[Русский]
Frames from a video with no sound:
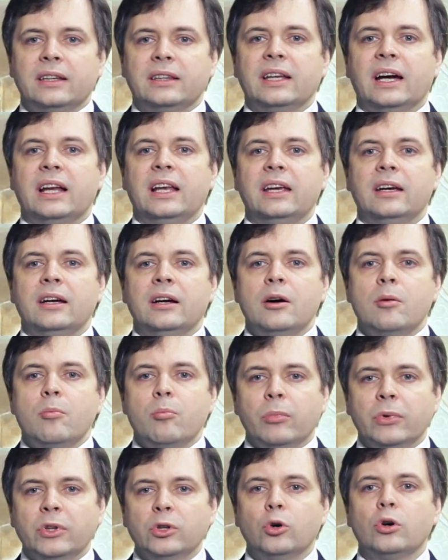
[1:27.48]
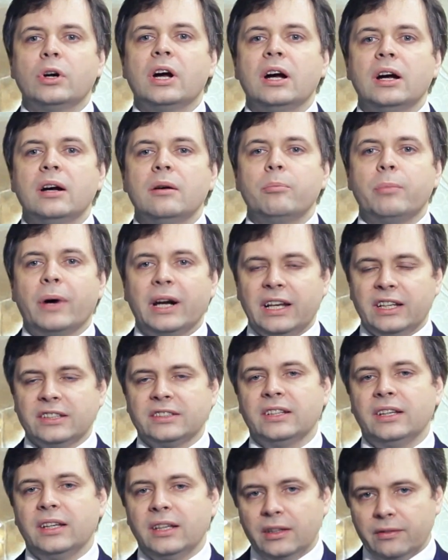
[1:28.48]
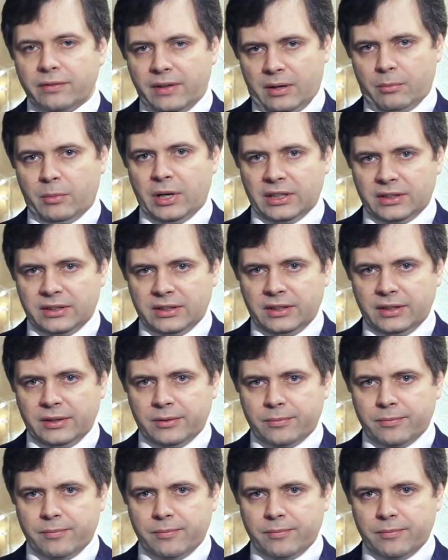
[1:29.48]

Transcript: дали много полезной информации.